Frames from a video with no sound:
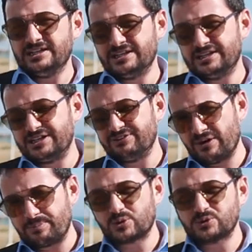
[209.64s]
э,
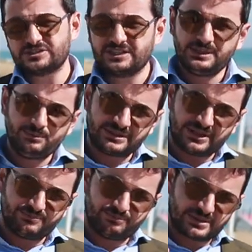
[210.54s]
вопросы
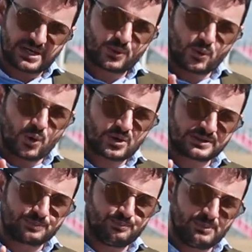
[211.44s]
именно про
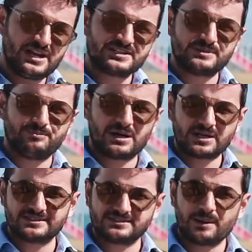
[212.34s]
город Мерсин,
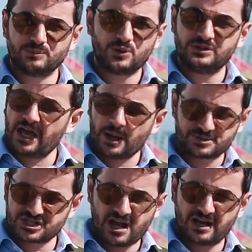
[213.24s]
пока со мной не
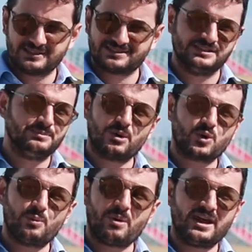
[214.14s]
общались, не
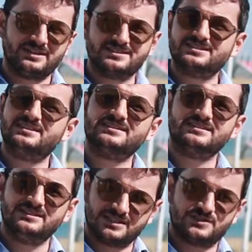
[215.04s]
покупайте здесь
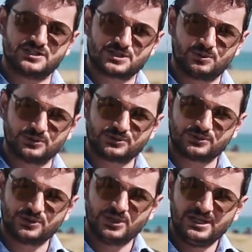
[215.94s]

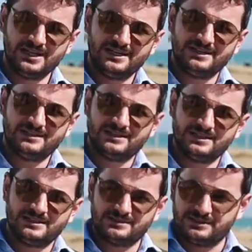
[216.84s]
недвижимость
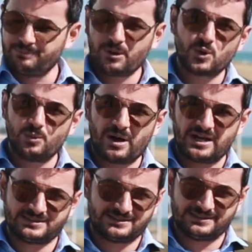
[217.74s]
не
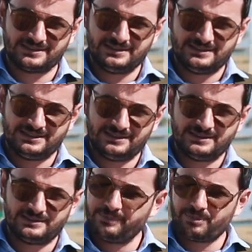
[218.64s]
покупайте,
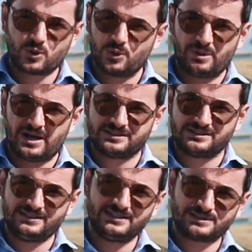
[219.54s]
не
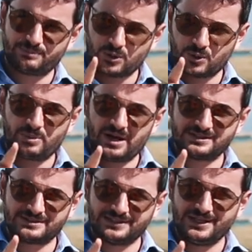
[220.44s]
покупайте. Если
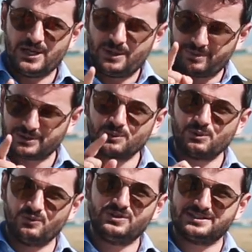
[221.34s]
покупаете,
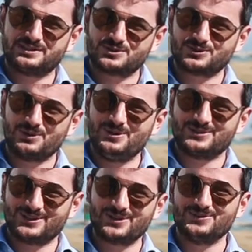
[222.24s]
потом увидите, что будет